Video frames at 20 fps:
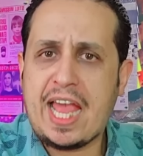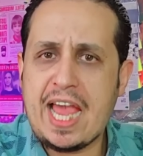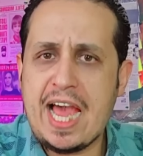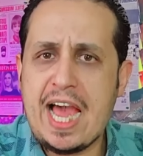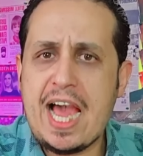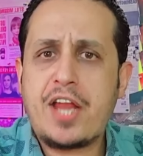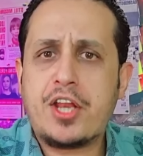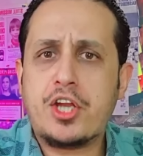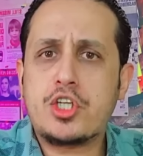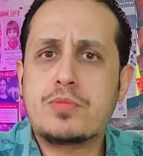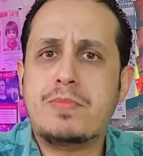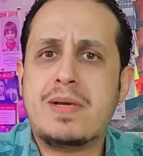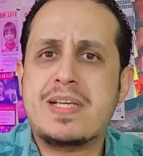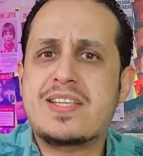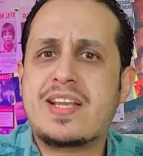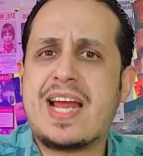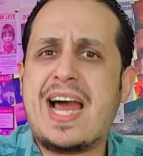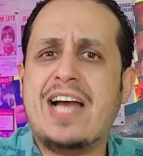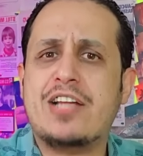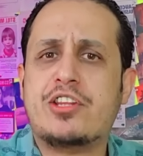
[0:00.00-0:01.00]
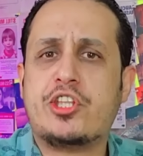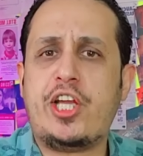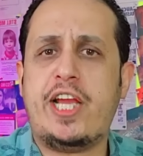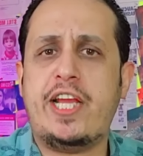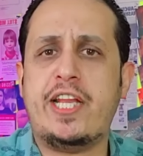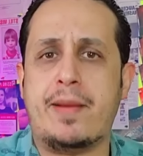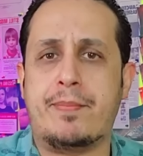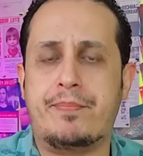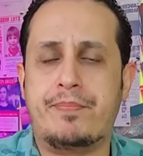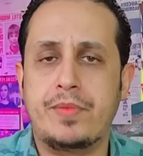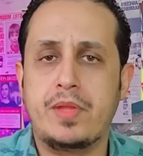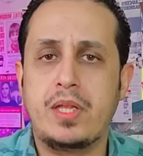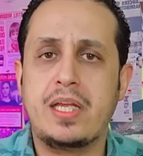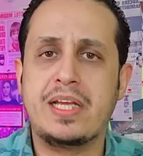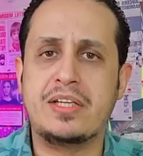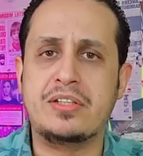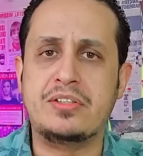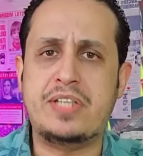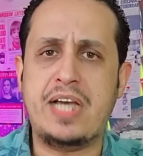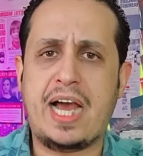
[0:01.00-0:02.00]
خارج مزرعة عنب
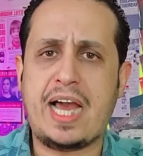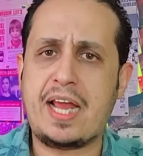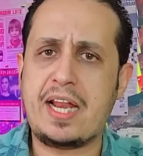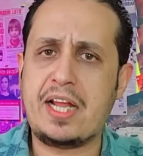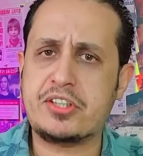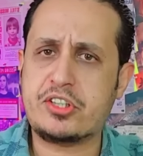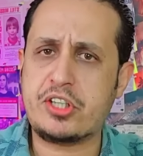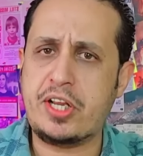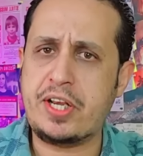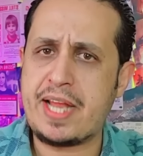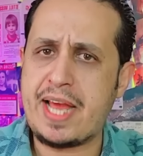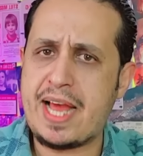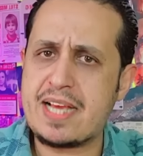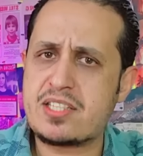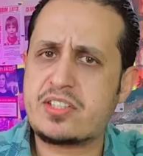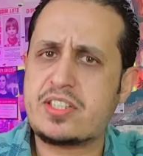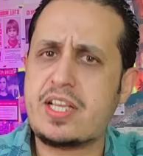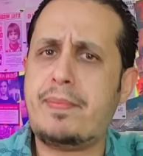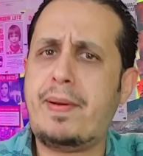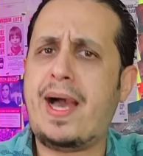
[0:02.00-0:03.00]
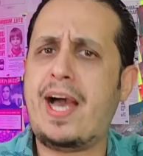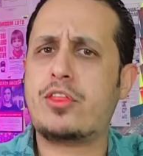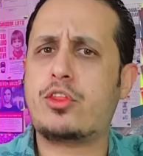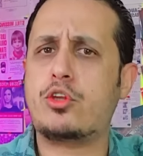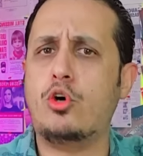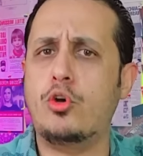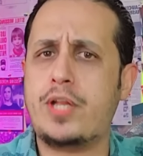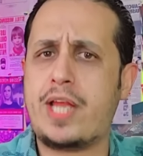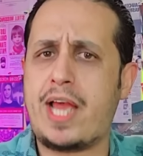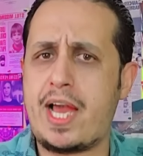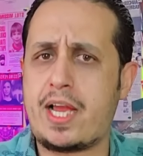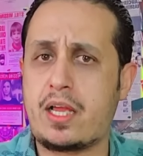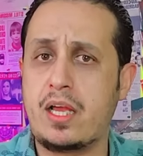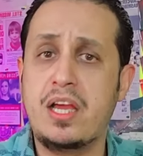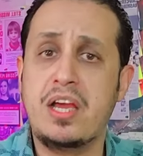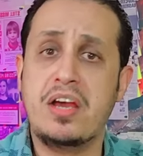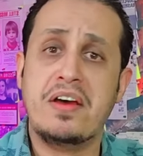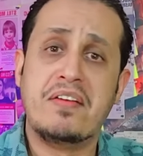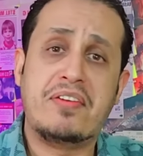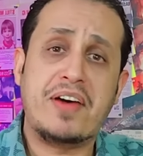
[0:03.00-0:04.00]
دخلت الناس تبحث هناك
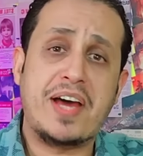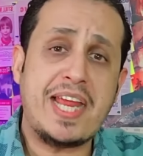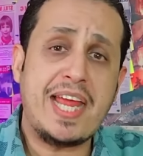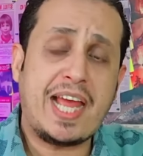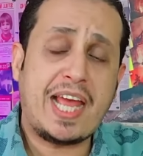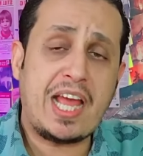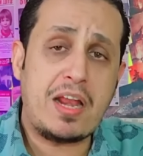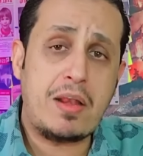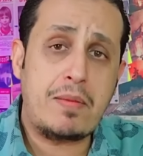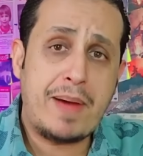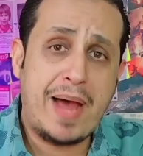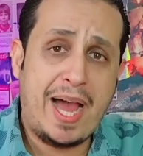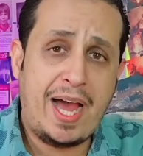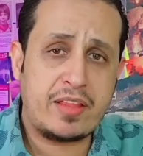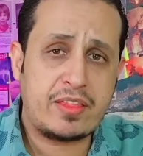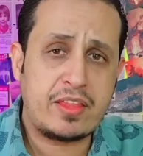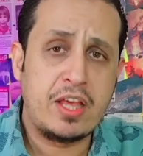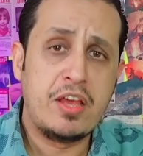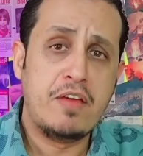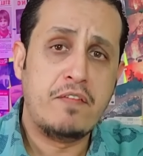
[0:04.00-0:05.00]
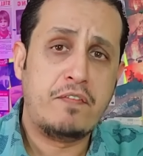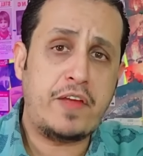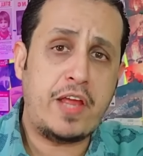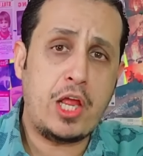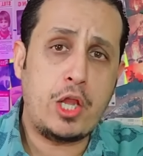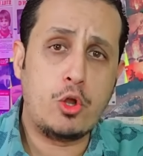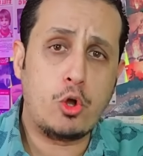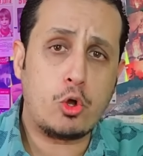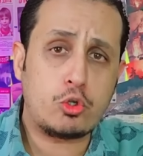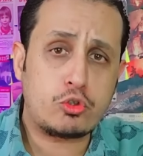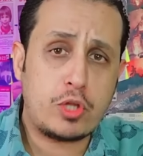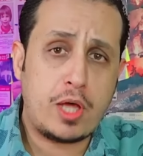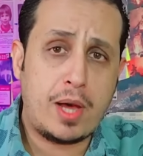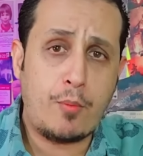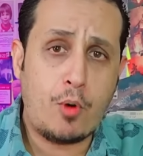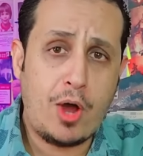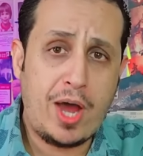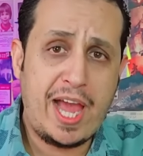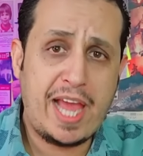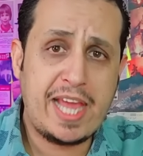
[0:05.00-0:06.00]
فريق البحث في نقطة
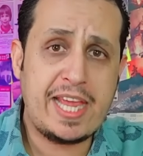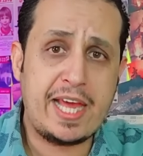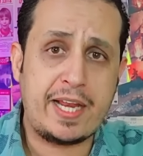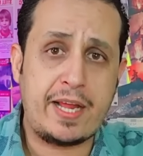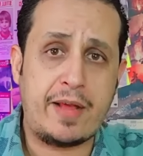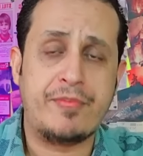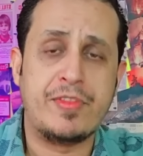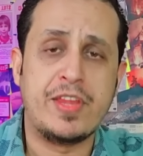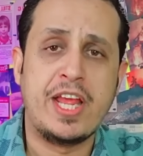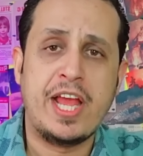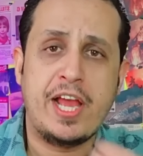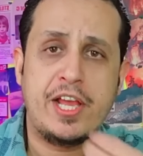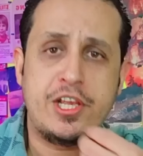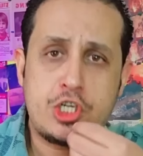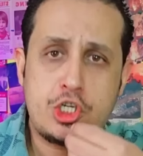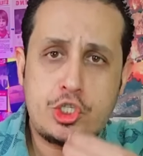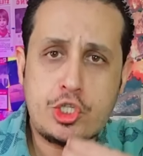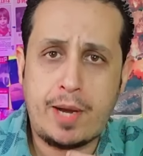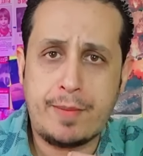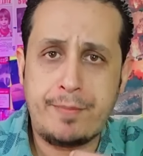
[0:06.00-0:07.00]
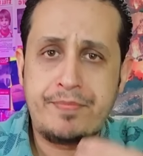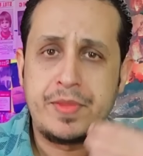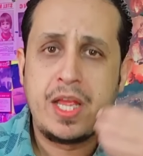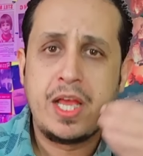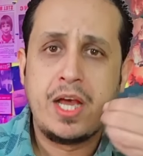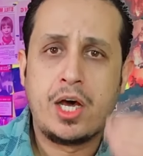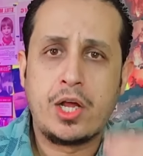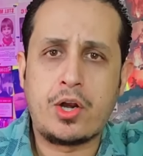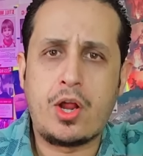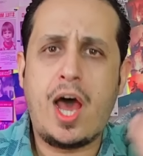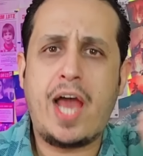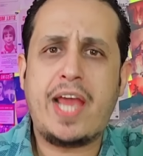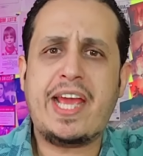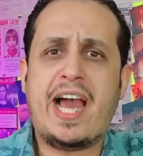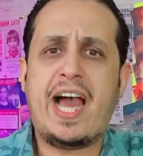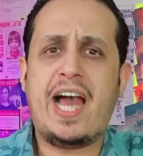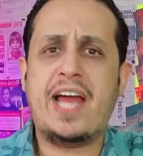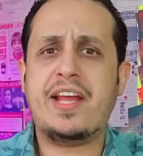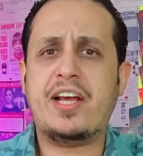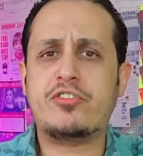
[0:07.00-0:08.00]
معينة اشتم
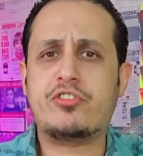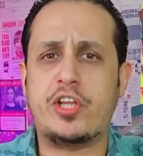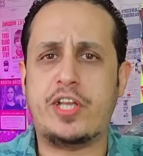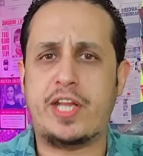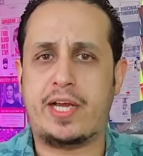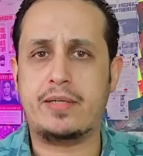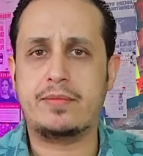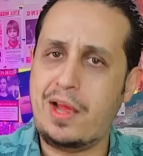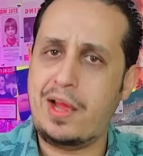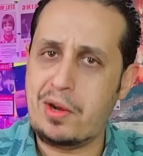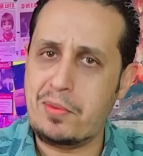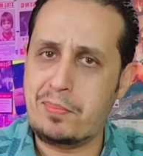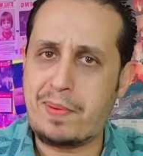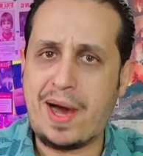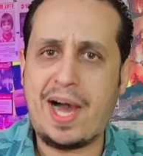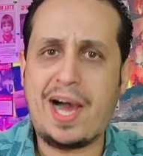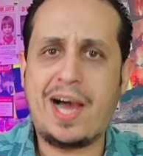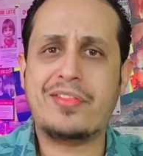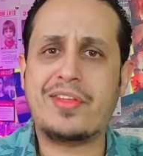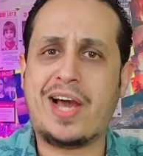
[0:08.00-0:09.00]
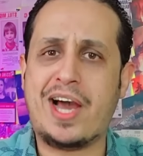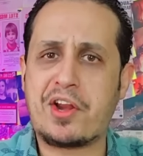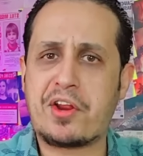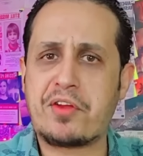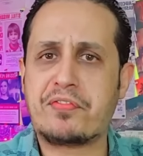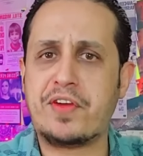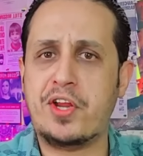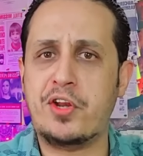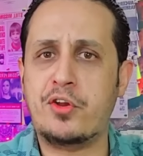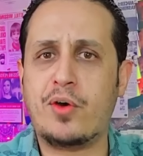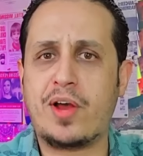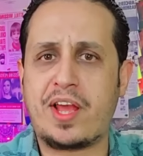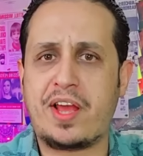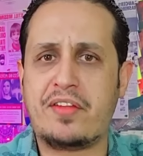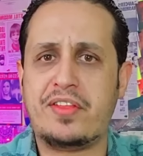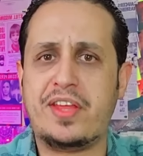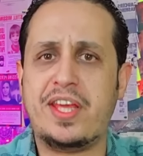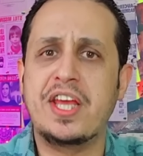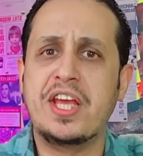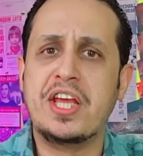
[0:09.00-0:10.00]
رائحة نتنة البعض عرف انه
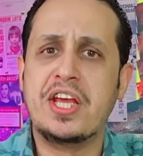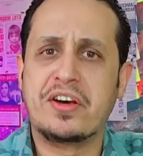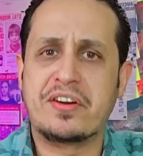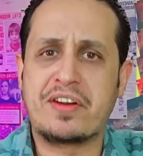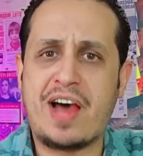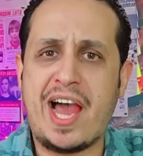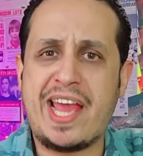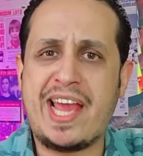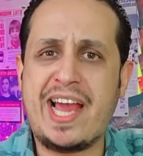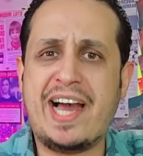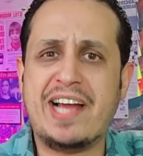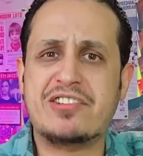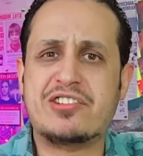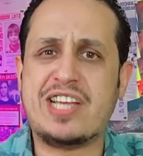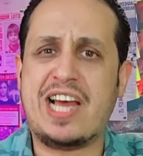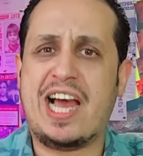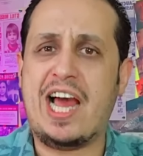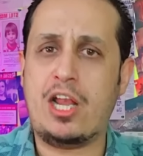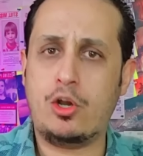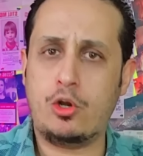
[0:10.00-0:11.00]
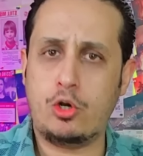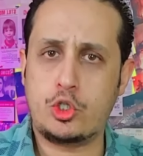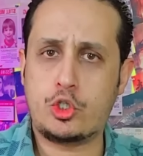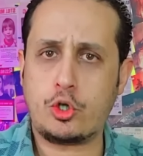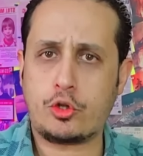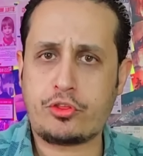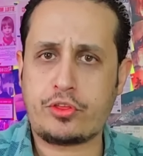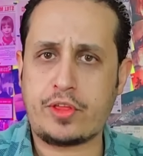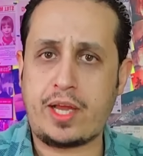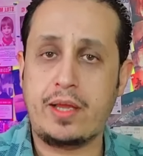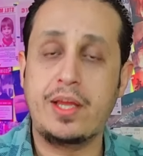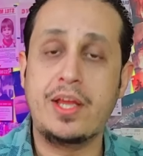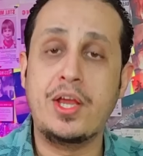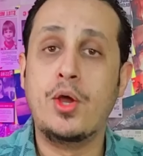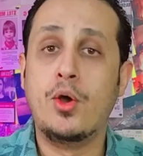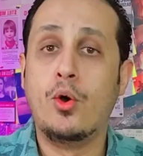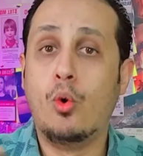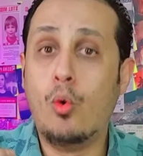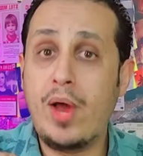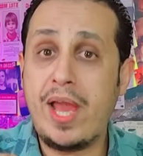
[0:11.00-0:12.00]
هذه رائحة تحلل جثة
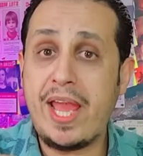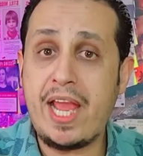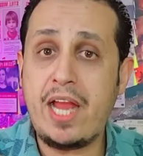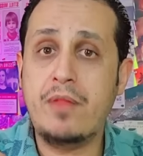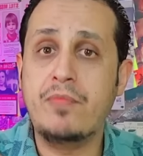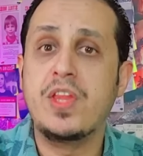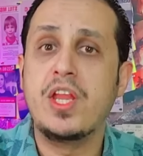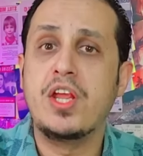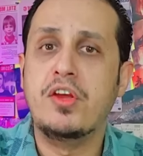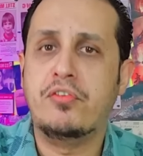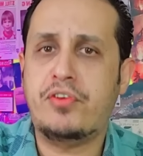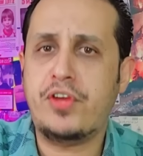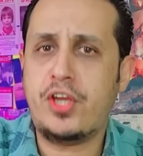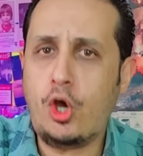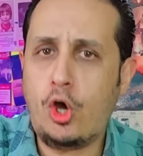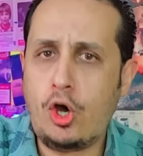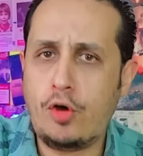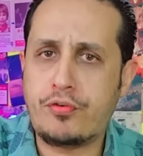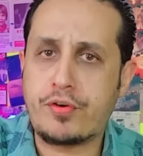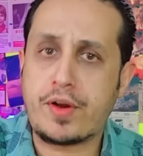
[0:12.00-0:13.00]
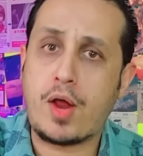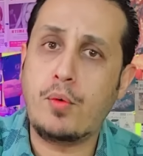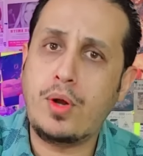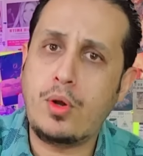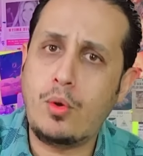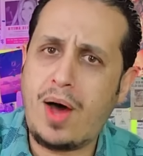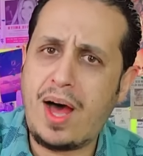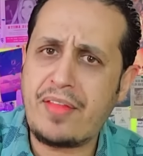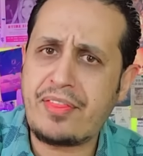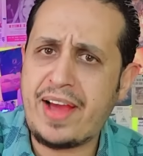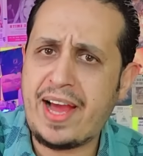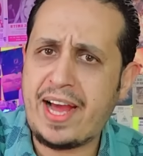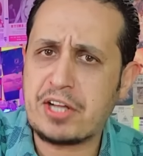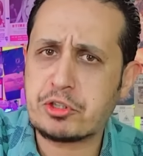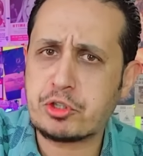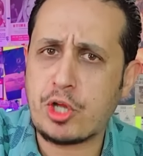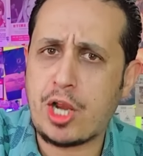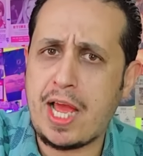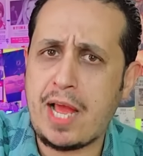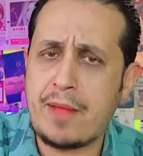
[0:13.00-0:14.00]
وين في حفرة والواضح
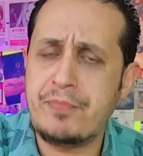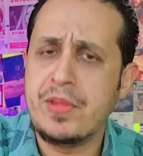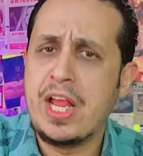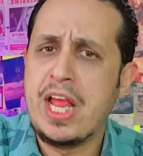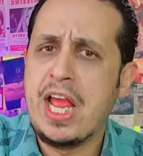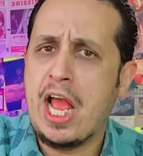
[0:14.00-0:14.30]
حتى الآن